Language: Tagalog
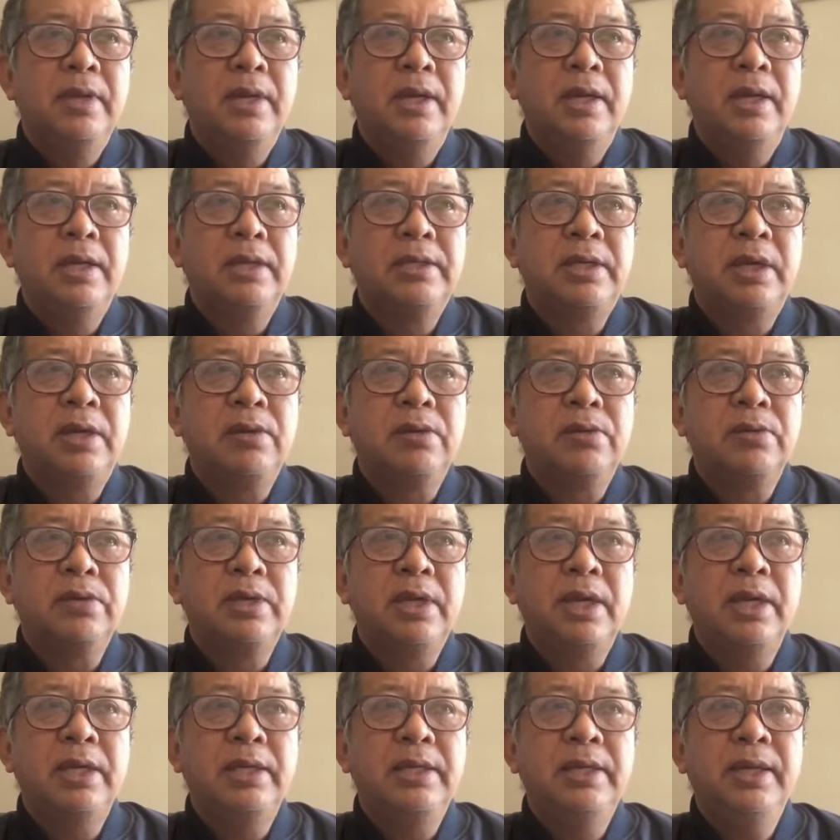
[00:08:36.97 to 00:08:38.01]
uh, sa
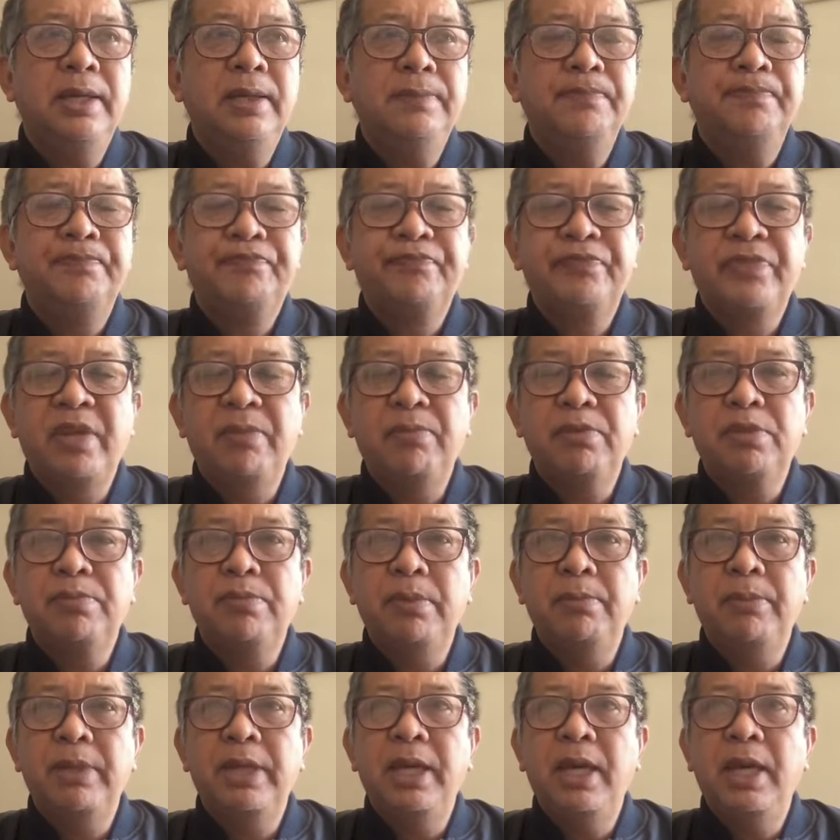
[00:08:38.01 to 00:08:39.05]
krusada tapos
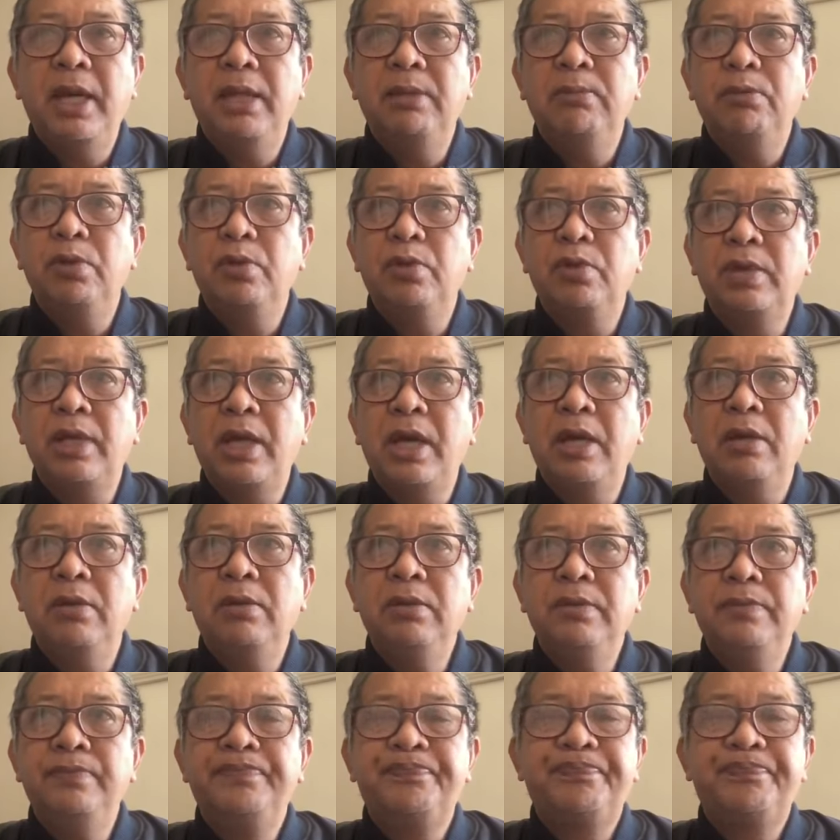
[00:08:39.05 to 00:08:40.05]
pabayaan mo yung tao